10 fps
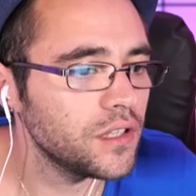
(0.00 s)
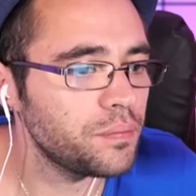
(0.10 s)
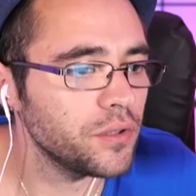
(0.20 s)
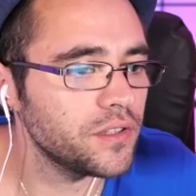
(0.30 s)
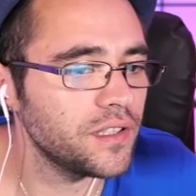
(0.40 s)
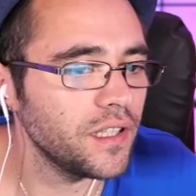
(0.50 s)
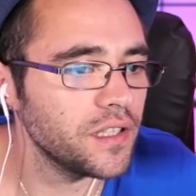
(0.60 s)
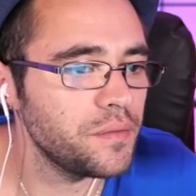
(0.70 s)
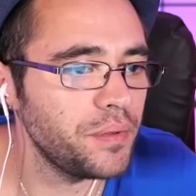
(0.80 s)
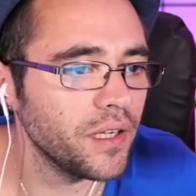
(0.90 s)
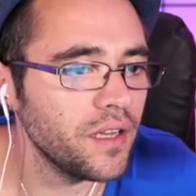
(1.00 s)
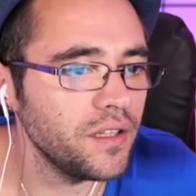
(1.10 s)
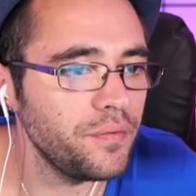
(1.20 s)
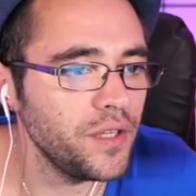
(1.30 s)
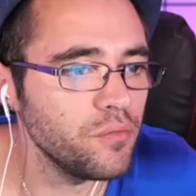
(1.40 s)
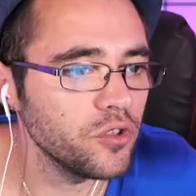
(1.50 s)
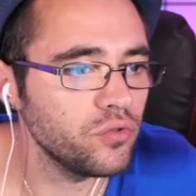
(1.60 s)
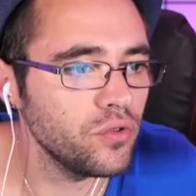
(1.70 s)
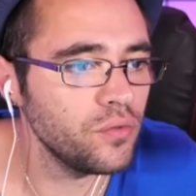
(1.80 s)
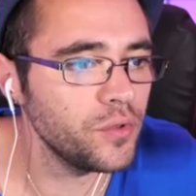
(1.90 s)
Ah, je pensais qu'elle respirait indéfiniment
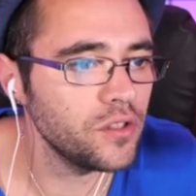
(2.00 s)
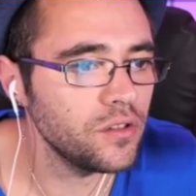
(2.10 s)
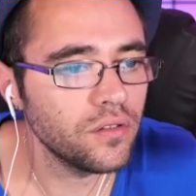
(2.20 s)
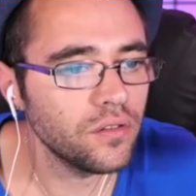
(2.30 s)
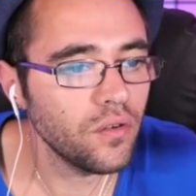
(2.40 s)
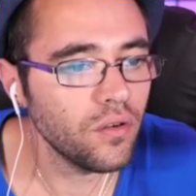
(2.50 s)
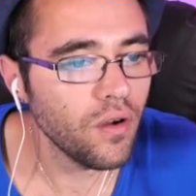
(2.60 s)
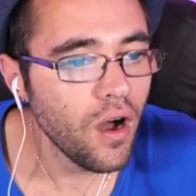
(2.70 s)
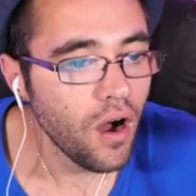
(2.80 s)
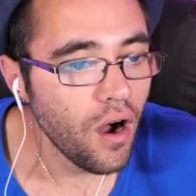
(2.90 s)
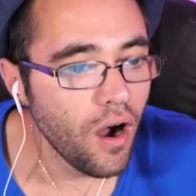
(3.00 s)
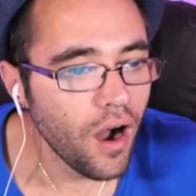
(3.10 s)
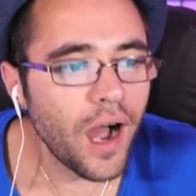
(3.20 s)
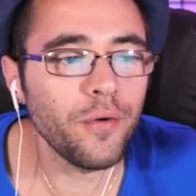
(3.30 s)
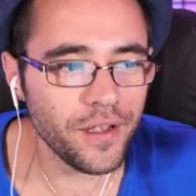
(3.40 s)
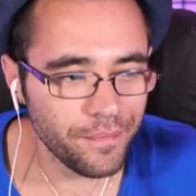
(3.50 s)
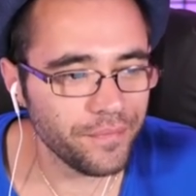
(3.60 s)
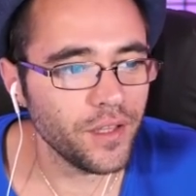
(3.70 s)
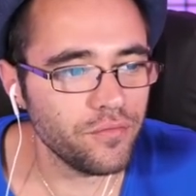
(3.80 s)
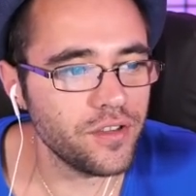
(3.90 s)
sous l'eau, moi ah ouais
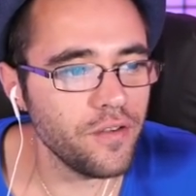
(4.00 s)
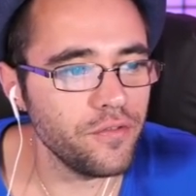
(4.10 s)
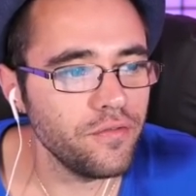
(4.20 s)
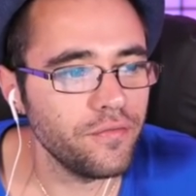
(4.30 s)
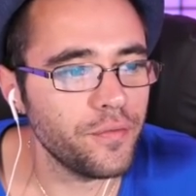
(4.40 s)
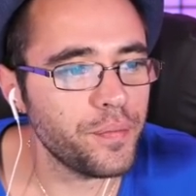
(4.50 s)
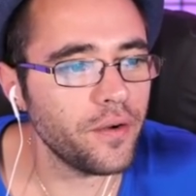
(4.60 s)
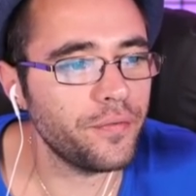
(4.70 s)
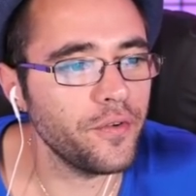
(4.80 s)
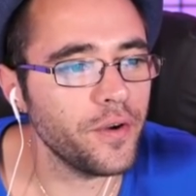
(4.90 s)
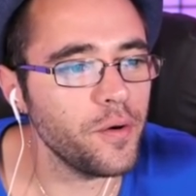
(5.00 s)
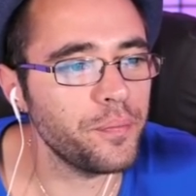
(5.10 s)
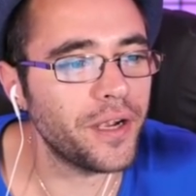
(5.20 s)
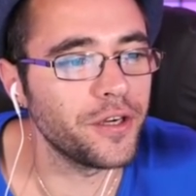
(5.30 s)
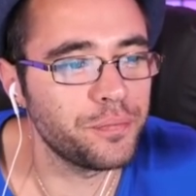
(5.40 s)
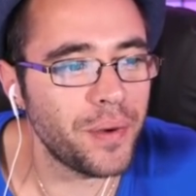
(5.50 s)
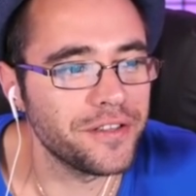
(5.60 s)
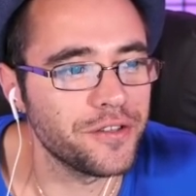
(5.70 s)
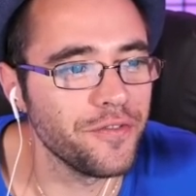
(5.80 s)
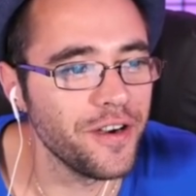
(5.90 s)
Vous avez vu faut, pas, faut vraiment pas que je
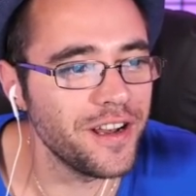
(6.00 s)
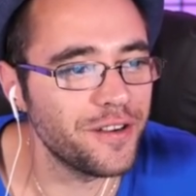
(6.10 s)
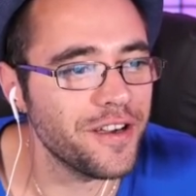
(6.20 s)
passe devant elle,